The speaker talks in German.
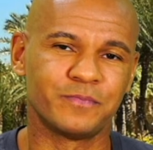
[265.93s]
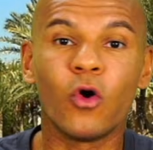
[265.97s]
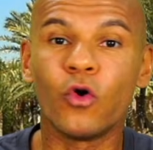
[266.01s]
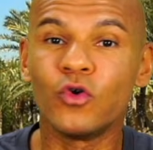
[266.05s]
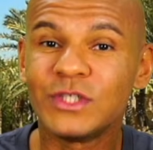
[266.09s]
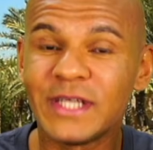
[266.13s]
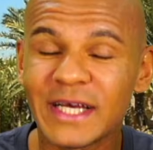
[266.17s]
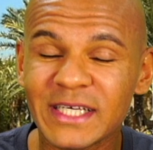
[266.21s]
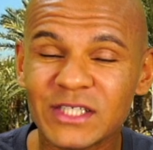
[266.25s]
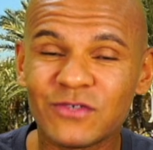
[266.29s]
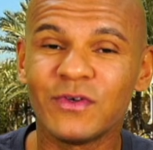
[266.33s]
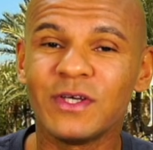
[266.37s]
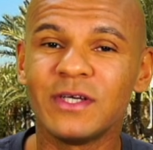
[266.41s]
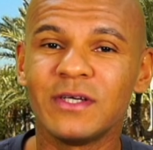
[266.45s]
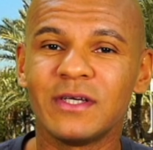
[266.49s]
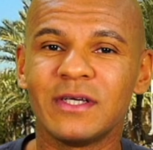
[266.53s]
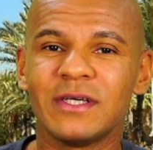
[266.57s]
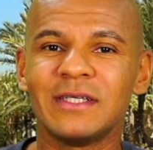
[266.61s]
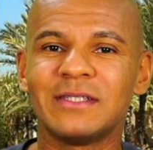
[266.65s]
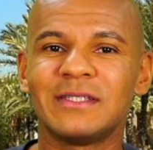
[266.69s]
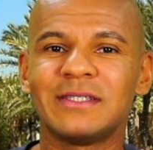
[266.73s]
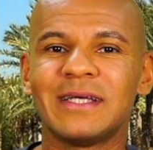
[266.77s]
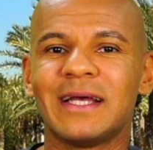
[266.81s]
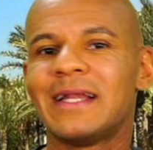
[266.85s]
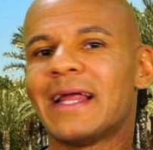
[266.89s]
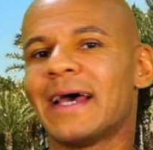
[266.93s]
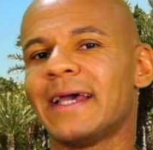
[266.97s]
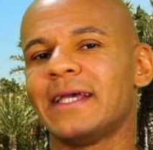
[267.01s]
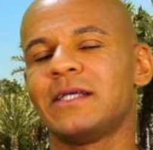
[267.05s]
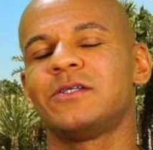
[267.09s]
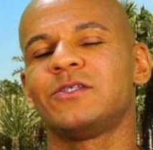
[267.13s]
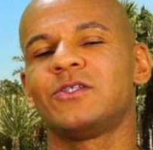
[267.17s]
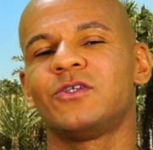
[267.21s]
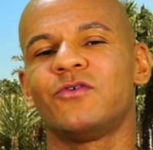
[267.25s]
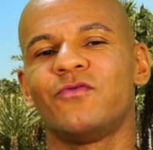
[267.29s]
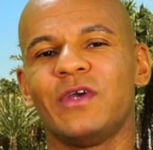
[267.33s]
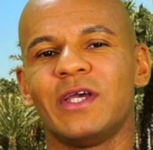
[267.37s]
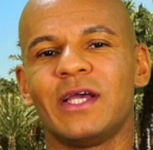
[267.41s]
Und deswegen ist der
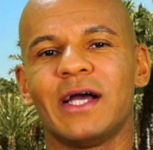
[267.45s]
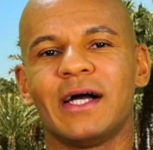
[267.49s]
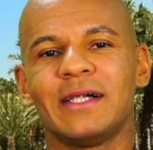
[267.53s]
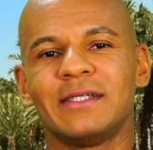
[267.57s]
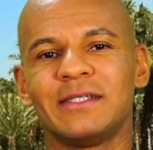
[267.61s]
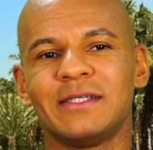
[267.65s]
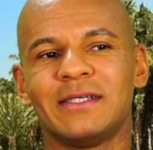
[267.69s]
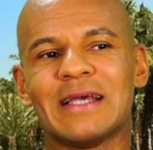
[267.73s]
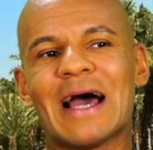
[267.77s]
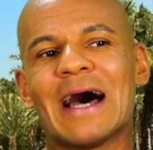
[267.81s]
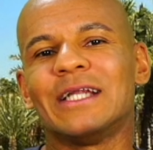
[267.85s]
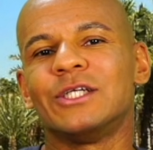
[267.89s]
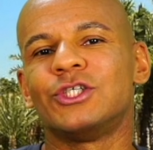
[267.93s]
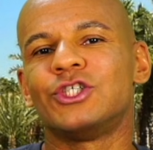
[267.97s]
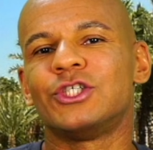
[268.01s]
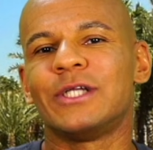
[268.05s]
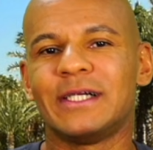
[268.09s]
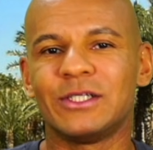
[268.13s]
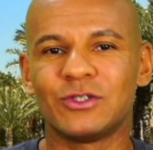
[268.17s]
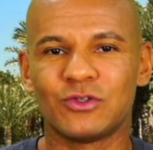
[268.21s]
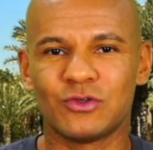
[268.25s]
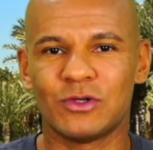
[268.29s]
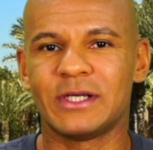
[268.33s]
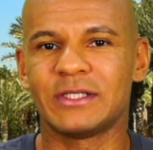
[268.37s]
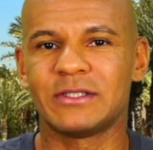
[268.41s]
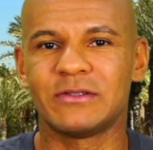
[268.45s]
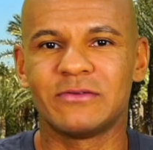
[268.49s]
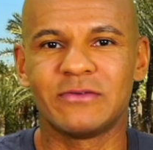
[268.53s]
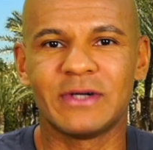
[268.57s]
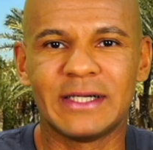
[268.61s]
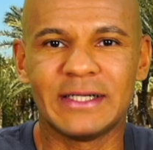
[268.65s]
leichteste Weg halt, sich anstellen zu lassen,